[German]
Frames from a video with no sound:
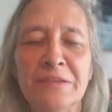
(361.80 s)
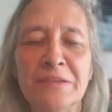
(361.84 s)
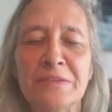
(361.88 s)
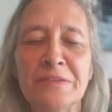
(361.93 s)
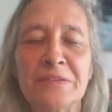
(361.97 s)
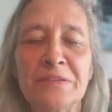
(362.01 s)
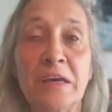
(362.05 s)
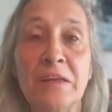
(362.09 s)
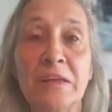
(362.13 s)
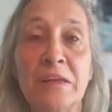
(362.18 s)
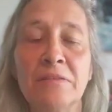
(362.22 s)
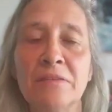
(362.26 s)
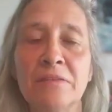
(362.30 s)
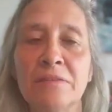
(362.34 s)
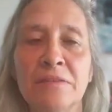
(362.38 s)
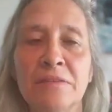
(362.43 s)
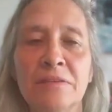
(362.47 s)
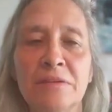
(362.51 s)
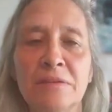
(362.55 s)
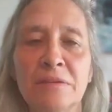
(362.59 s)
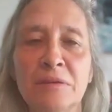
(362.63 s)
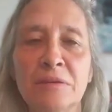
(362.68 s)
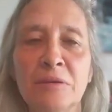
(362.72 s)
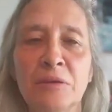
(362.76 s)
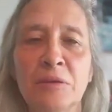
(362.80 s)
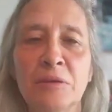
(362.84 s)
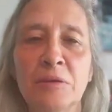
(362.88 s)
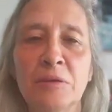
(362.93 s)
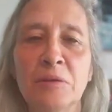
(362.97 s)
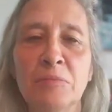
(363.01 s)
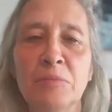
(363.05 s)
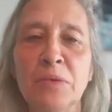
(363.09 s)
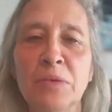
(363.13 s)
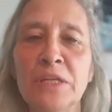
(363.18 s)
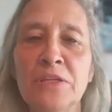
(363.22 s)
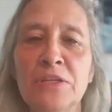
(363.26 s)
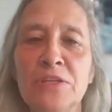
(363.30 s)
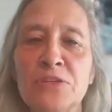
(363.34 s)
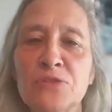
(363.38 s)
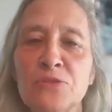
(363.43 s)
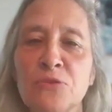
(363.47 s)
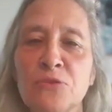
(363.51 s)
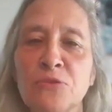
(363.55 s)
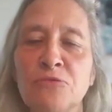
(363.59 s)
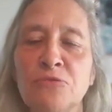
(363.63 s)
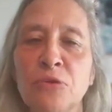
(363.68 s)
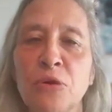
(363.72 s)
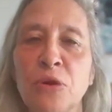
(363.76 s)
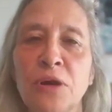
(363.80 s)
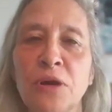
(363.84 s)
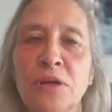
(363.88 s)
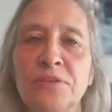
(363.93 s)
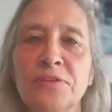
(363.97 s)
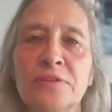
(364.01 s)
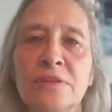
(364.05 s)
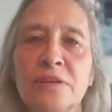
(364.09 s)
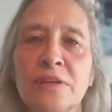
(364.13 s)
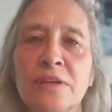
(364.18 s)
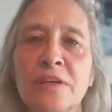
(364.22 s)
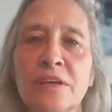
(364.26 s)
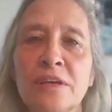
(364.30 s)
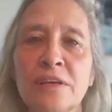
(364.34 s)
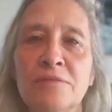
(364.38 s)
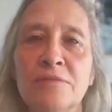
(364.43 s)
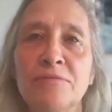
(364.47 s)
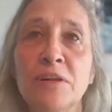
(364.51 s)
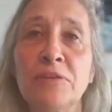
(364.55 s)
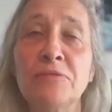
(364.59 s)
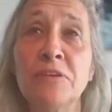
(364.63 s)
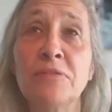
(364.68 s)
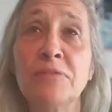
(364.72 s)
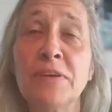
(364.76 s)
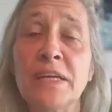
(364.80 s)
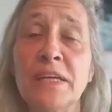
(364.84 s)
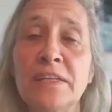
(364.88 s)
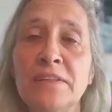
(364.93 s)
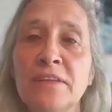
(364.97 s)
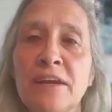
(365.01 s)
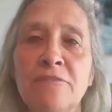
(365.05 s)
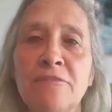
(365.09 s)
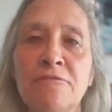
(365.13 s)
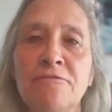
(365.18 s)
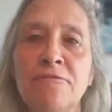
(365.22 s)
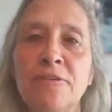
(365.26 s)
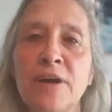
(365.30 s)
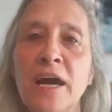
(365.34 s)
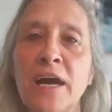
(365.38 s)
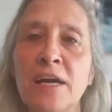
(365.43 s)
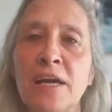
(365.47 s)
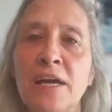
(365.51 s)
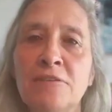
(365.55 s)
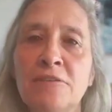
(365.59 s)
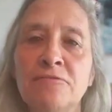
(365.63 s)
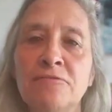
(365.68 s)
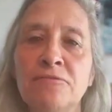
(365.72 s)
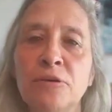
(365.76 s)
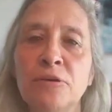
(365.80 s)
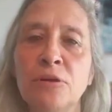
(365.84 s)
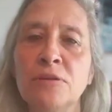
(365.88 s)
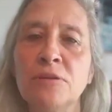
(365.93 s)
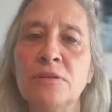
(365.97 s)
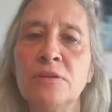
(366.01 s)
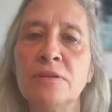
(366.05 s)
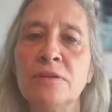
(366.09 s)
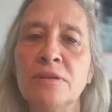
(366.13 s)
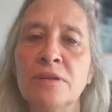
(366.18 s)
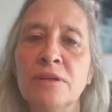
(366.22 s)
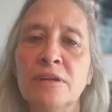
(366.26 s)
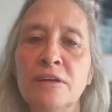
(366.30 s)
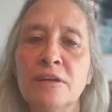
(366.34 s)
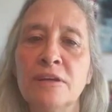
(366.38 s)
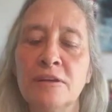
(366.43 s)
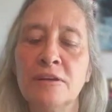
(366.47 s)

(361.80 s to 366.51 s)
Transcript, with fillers: dann bin ich sofort, weil wir werden ja frei von.